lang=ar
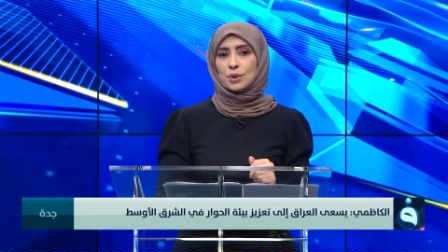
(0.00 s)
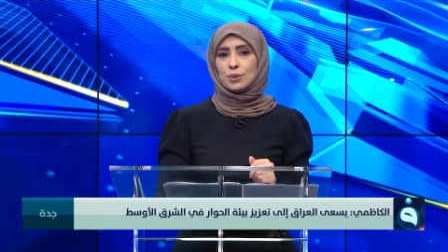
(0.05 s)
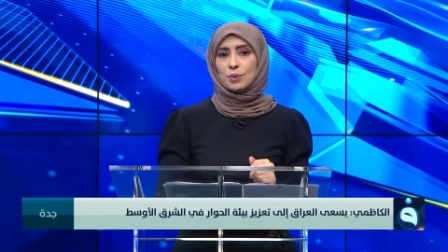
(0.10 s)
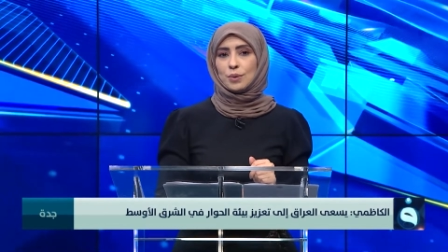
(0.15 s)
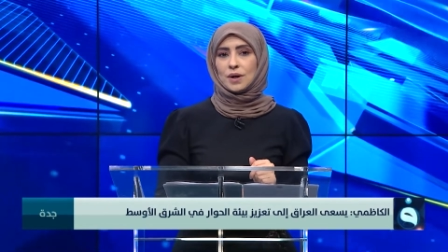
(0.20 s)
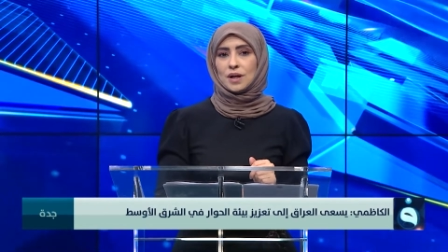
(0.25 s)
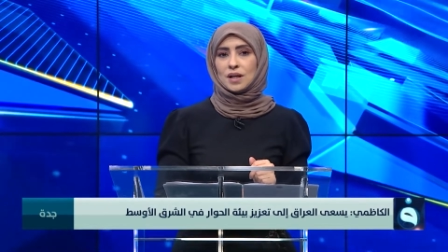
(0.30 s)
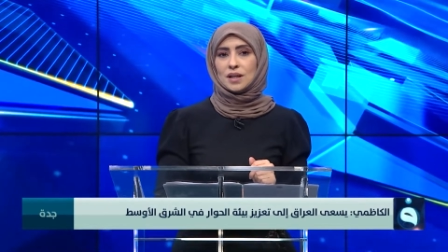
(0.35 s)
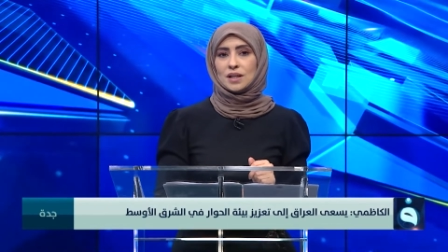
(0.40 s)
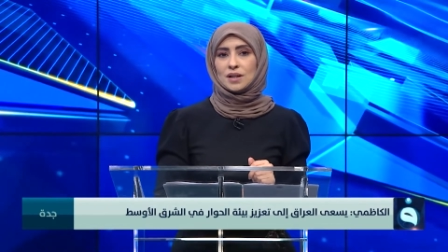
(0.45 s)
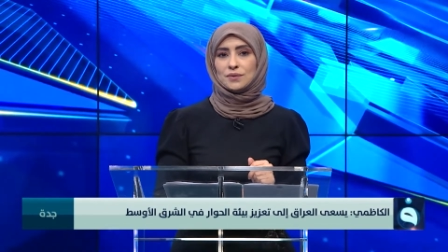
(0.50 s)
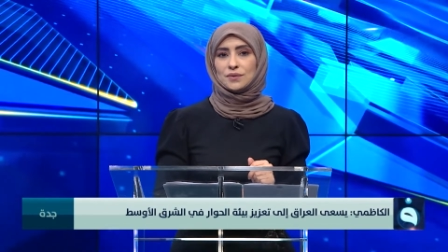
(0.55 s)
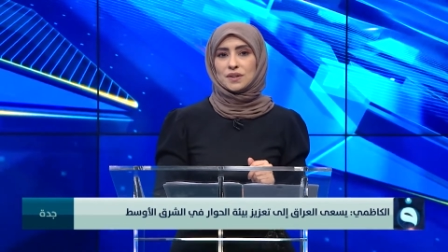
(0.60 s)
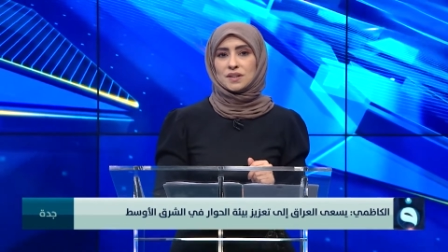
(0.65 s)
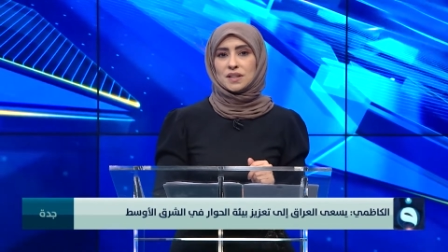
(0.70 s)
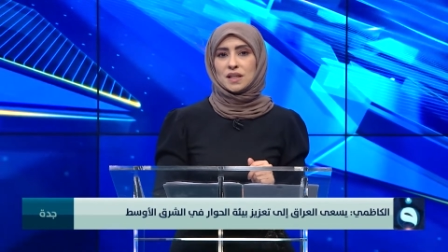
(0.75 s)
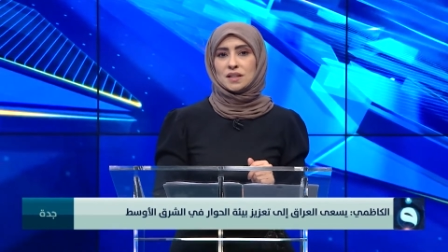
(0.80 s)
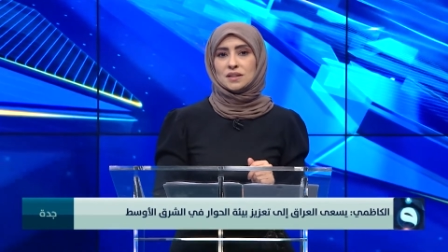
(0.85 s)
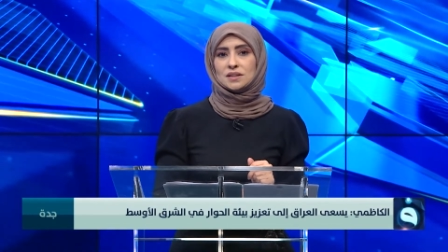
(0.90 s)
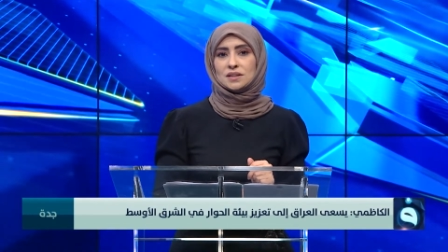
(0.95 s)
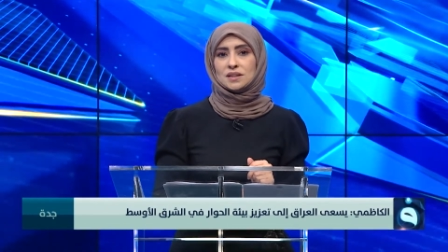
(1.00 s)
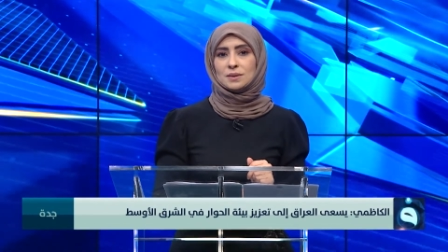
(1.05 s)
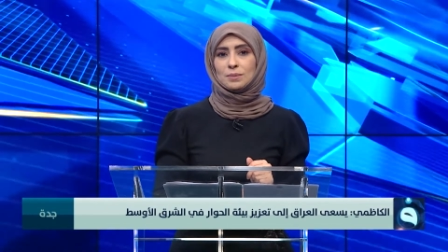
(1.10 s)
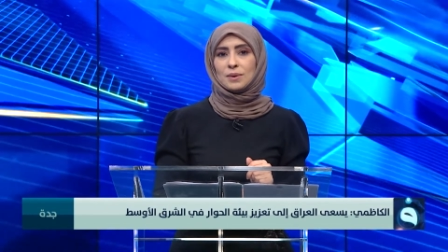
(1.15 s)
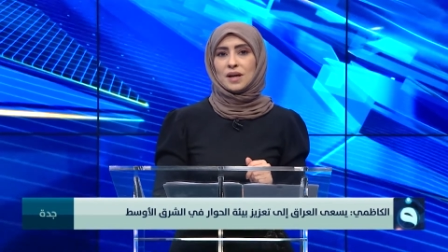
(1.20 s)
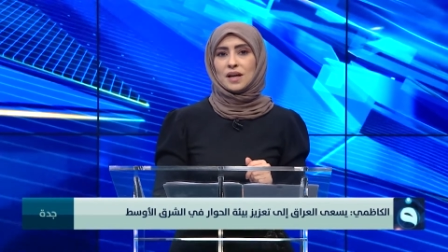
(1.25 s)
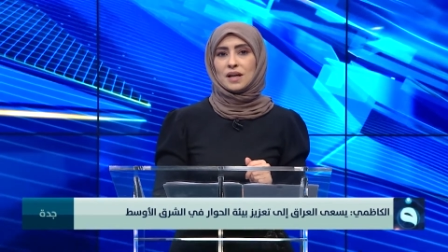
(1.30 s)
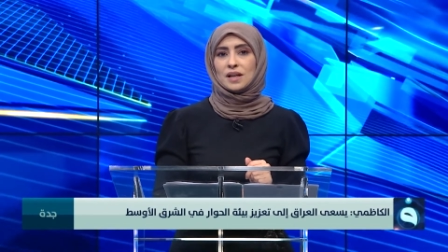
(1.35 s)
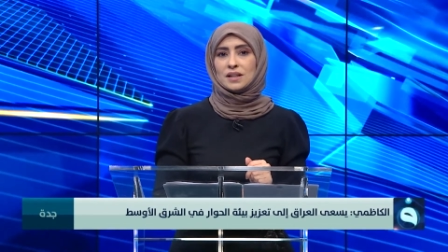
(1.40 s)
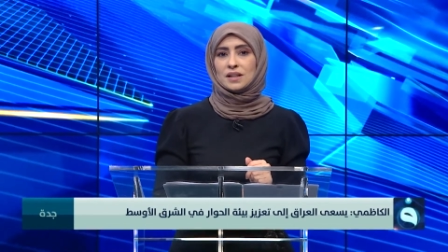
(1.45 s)
ولفت
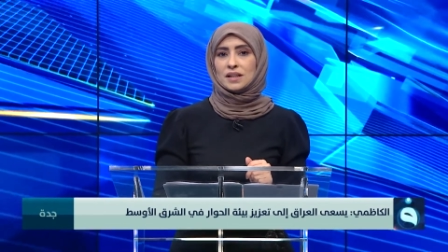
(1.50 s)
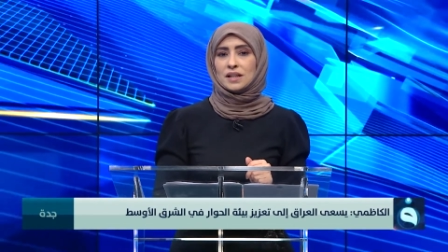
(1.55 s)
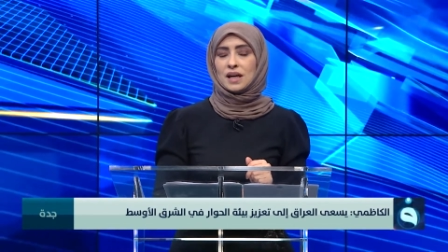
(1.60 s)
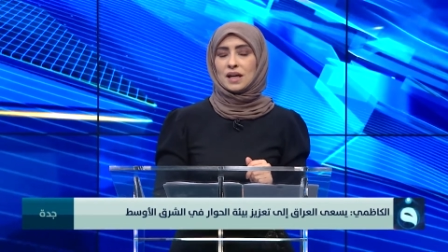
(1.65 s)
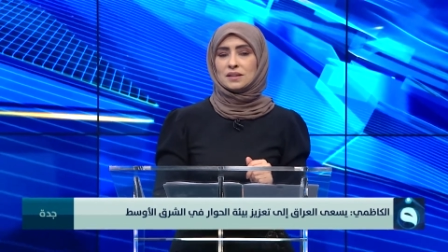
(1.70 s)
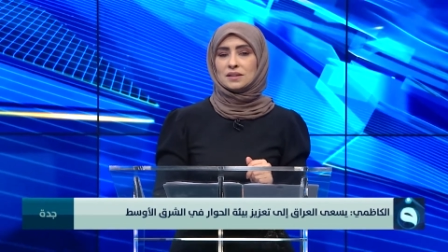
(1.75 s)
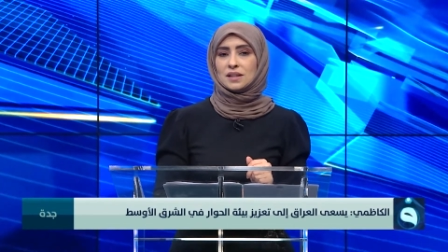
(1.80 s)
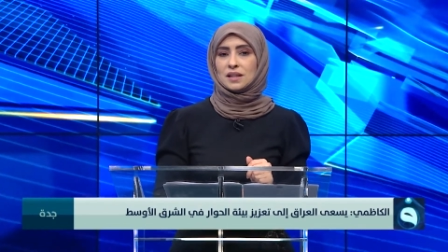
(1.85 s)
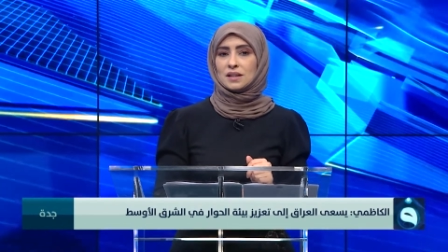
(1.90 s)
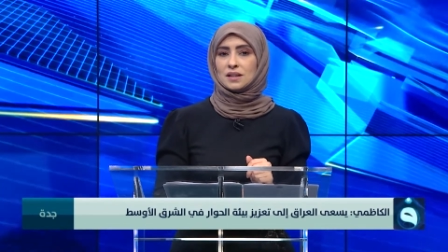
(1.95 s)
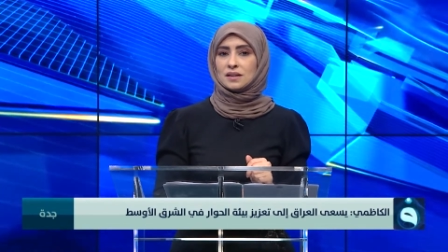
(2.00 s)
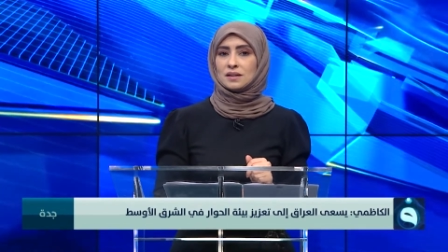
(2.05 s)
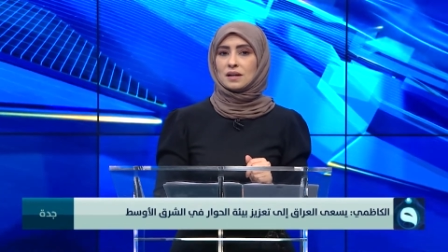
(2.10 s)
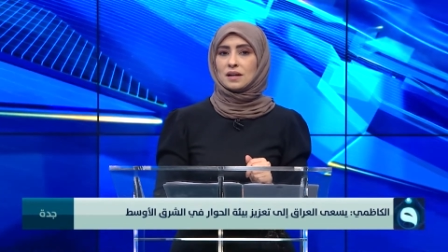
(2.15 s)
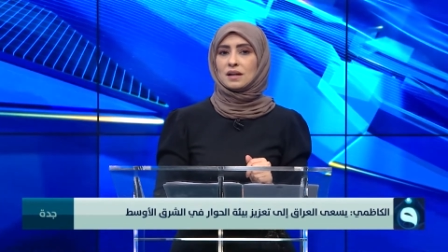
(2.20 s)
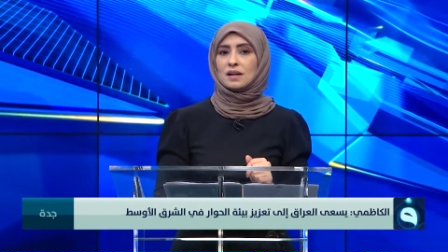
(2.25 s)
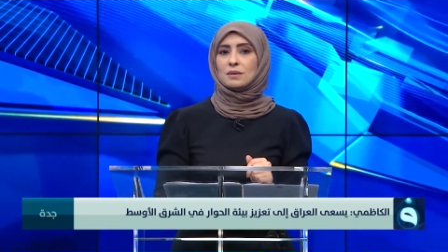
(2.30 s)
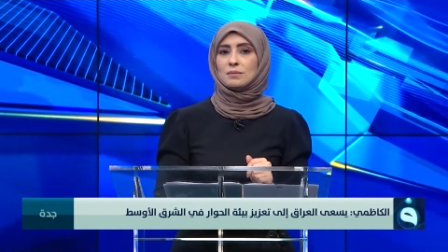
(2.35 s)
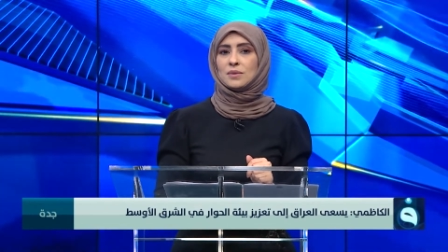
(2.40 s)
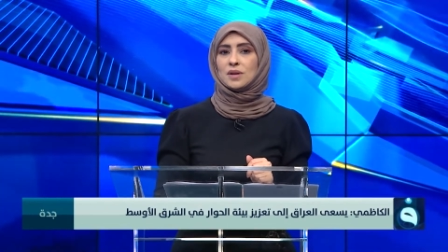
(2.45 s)
الانتباه إلى أن العراق